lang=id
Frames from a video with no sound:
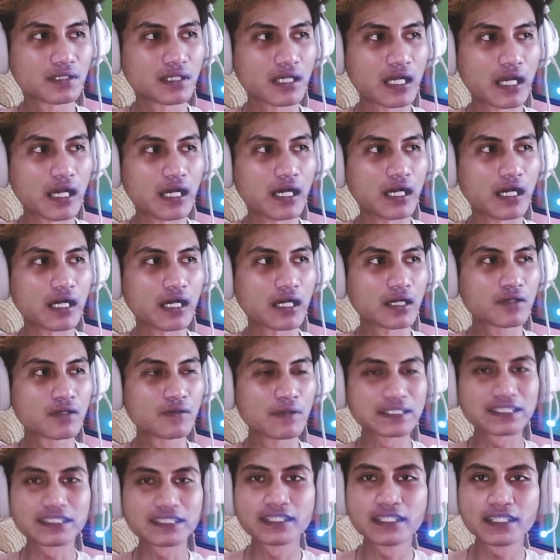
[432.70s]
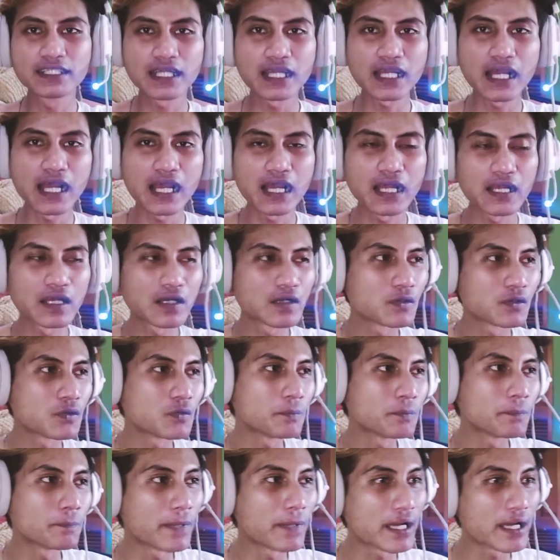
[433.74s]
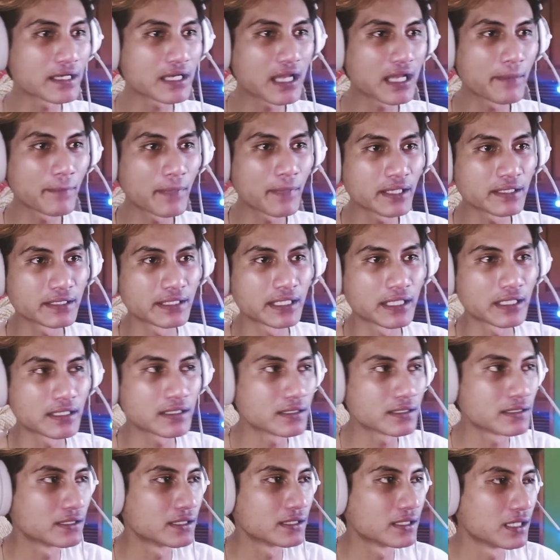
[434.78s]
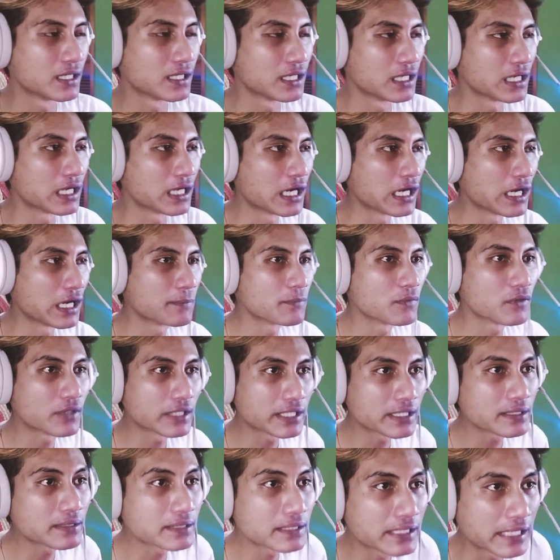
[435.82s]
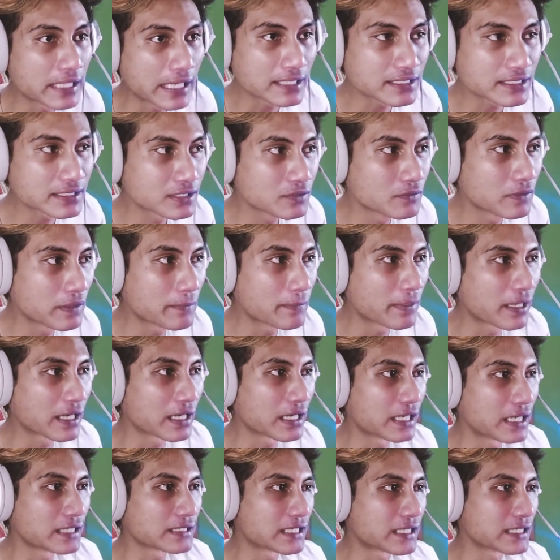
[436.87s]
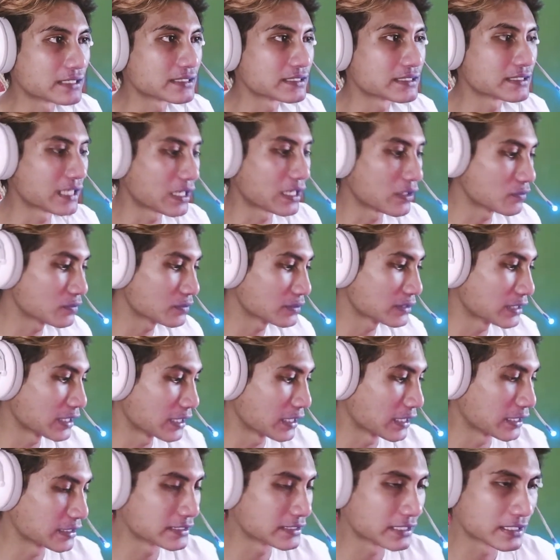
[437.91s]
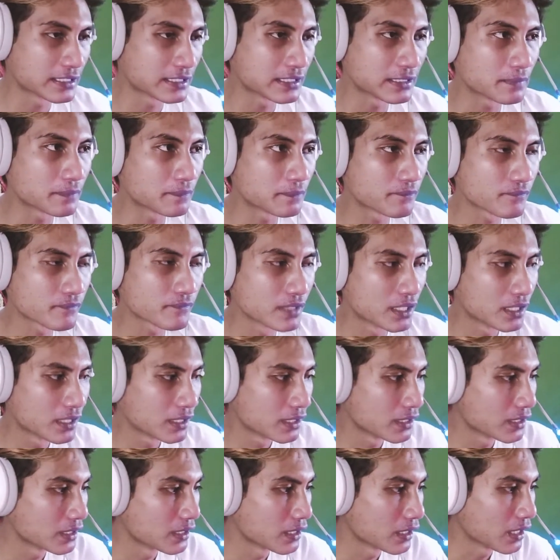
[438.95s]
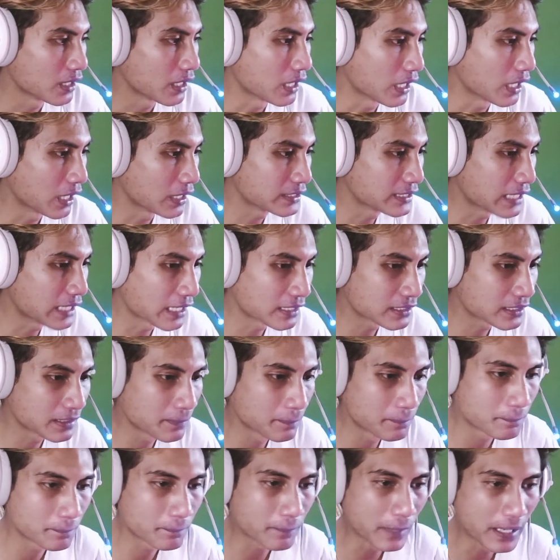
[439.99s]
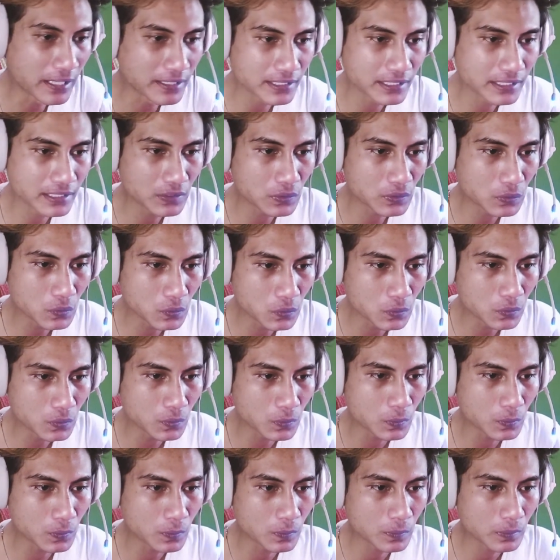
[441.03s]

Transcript: Uh, gua sendiri lupa namanya. Uh, mungkin next gue bakalan ngasih tahu. Uh, jadi uh, yang depan itu